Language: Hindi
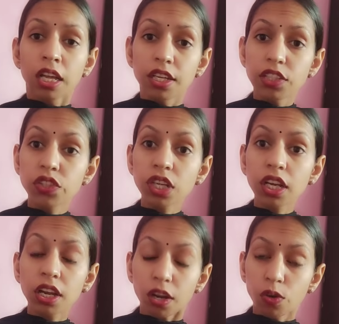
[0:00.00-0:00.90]
नीचे
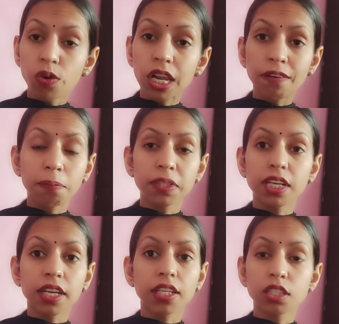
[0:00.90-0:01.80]
लो लेवल पे
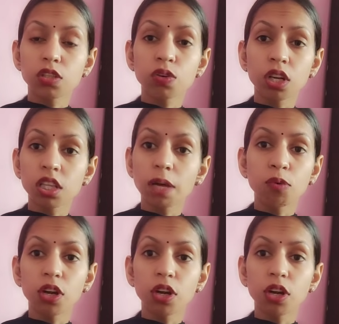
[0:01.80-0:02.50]
जाके किसी को गंदा